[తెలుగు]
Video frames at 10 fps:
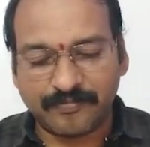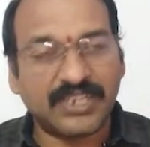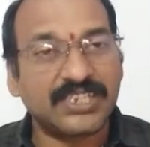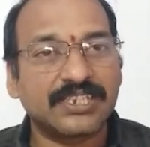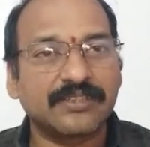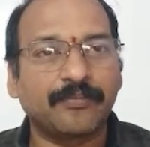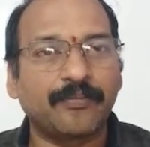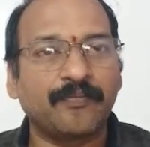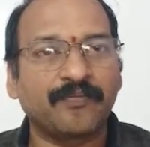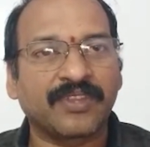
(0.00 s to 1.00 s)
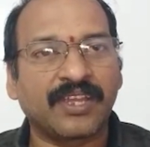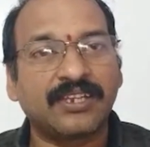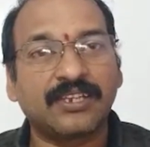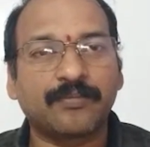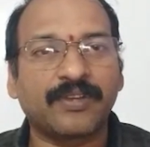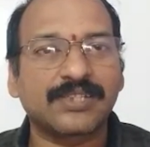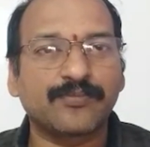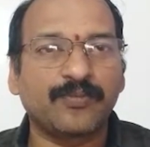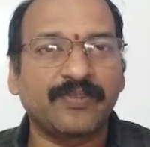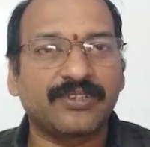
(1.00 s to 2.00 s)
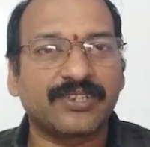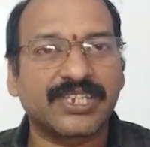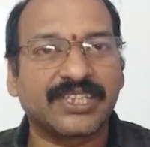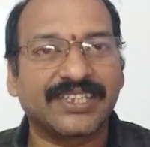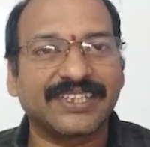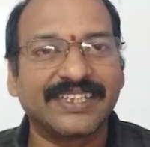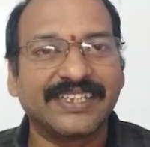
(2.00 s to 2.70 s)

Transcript: మంచి హండ్రెడ్ పాయింట్స్ మూమెంట్ వచ్చింది